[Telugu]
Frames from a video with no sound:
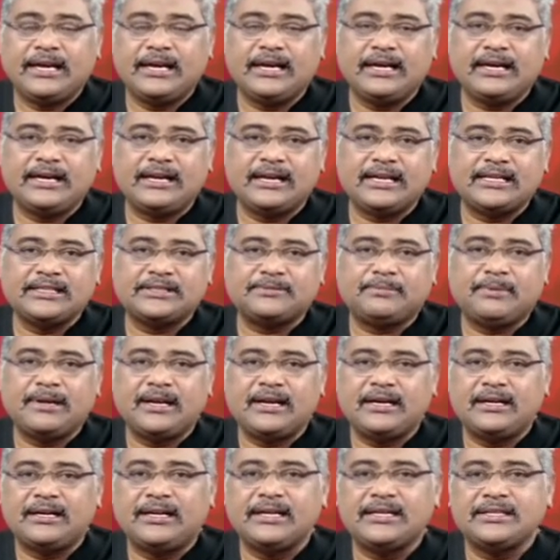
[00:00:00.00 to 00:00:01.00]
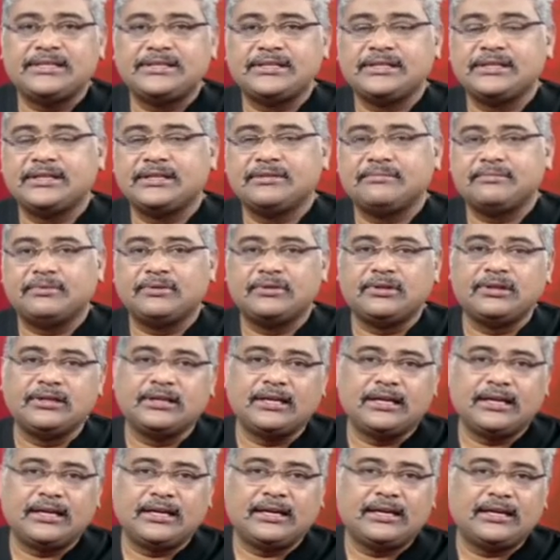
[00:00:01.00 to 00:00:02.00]
హెయిట్ ట్రాన్స్ప్లాంటేషన్కి
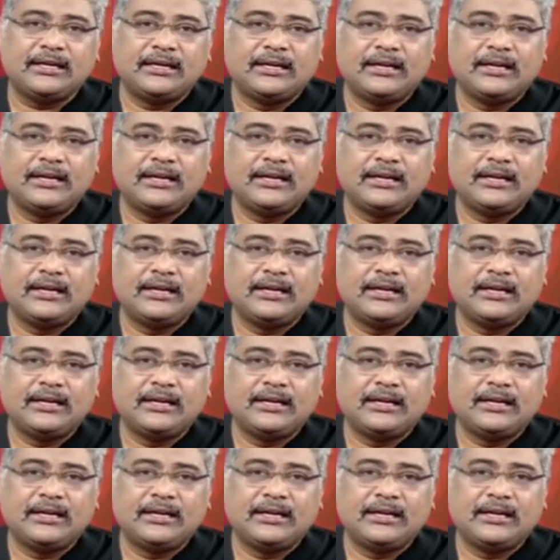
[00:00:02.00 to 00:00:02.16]
బదులుగా